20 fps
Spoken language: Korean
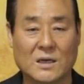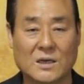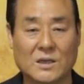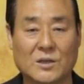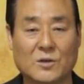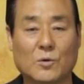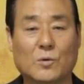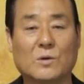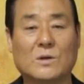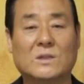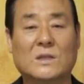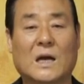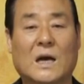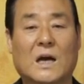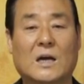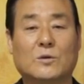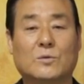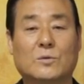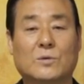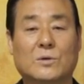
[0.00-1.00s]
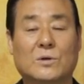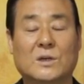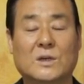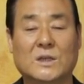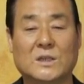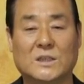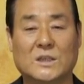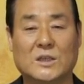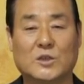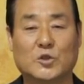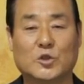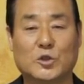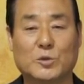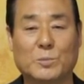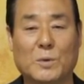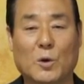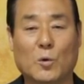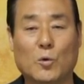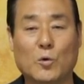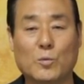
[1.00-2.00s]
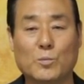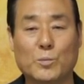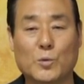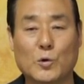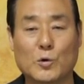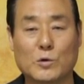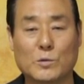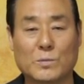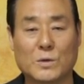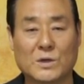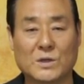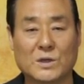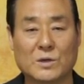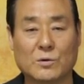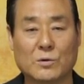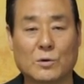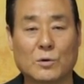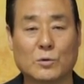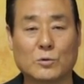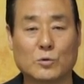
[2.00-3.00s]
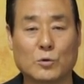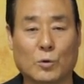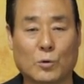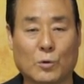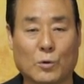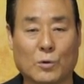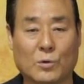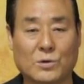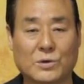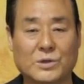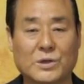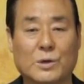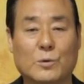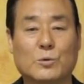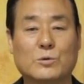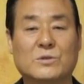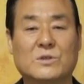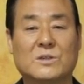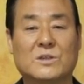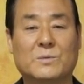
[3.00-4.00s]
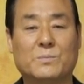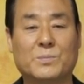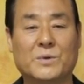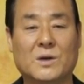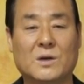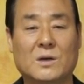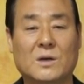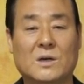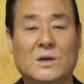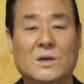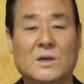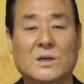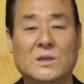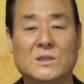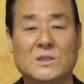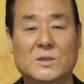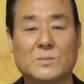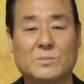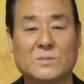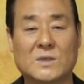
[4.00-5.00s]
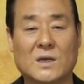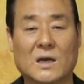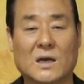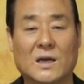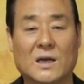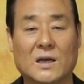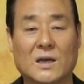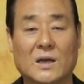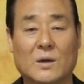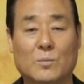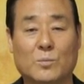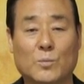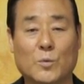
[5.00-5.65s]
희롱을 다한 후 예수님의 홍포를 벗기고 도로 그의 옷을 입혀 십자가에